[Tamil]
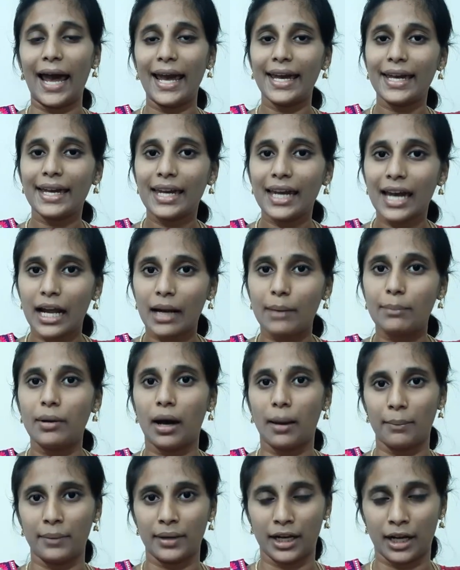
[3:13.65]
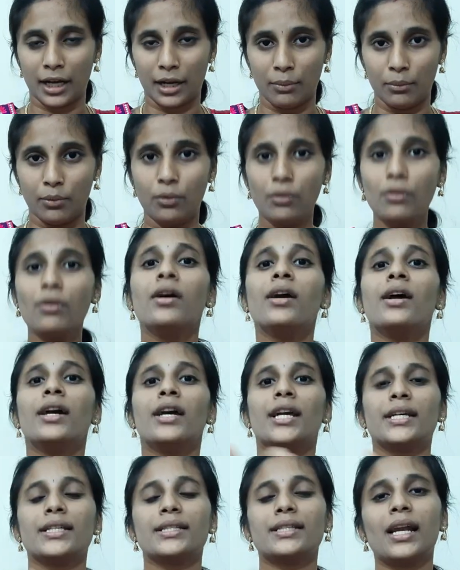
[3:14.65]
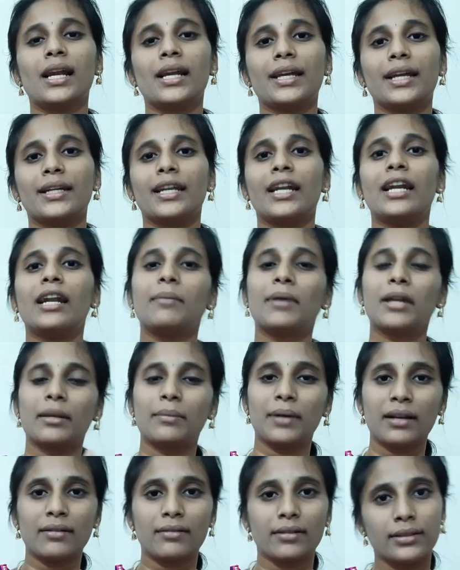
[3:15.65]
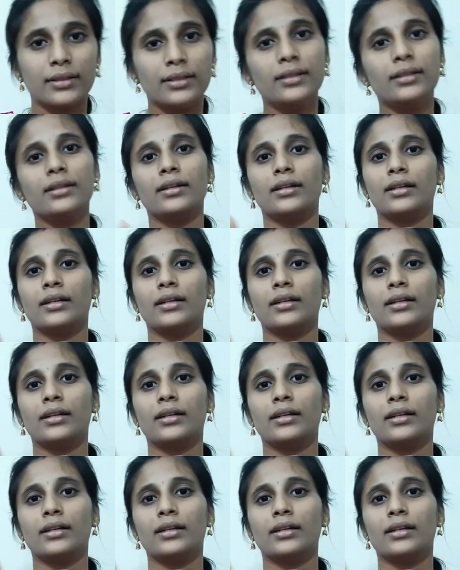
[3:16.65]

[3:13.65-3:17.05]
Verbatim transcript: ஐக்கிய அரபு அமீரகமும் இஸ்ரேல் கிட்ட நம்ம இனிமேல் வந்து